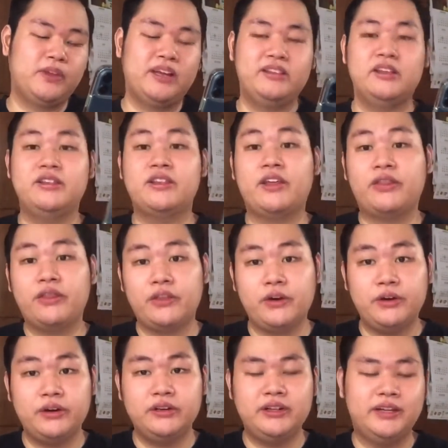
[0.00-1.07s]
Then the
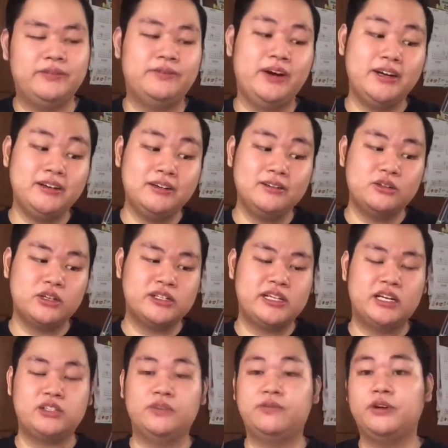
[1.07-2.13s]
third and final
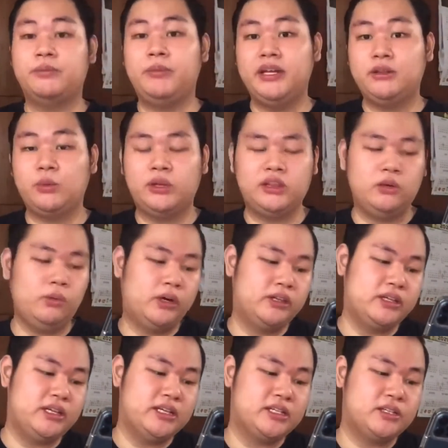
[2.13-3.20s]
transaction for May
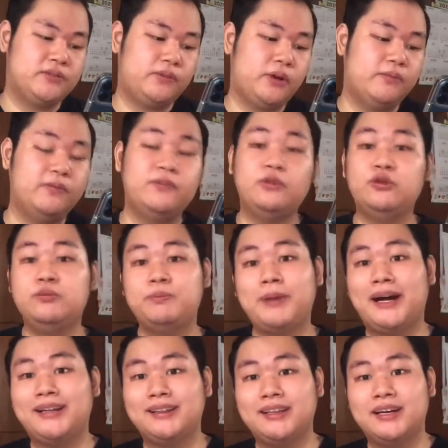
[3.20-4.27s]
21 is from Food
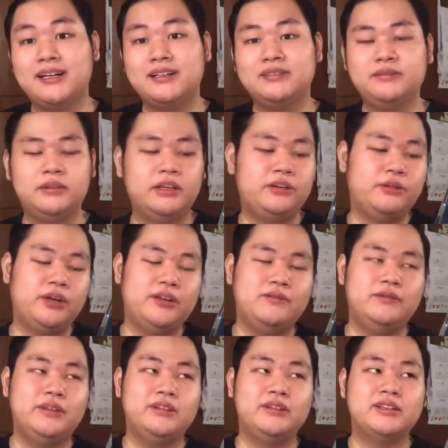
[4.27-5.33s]
Panda. Nag-crave
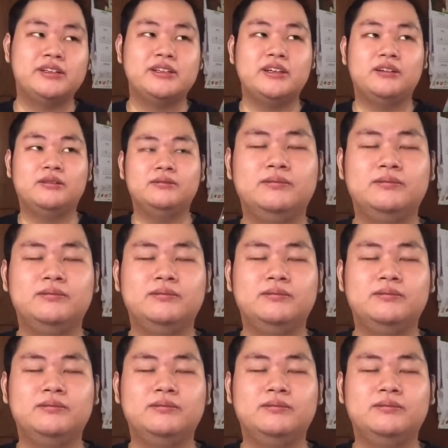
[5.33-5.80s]
din kasi ako.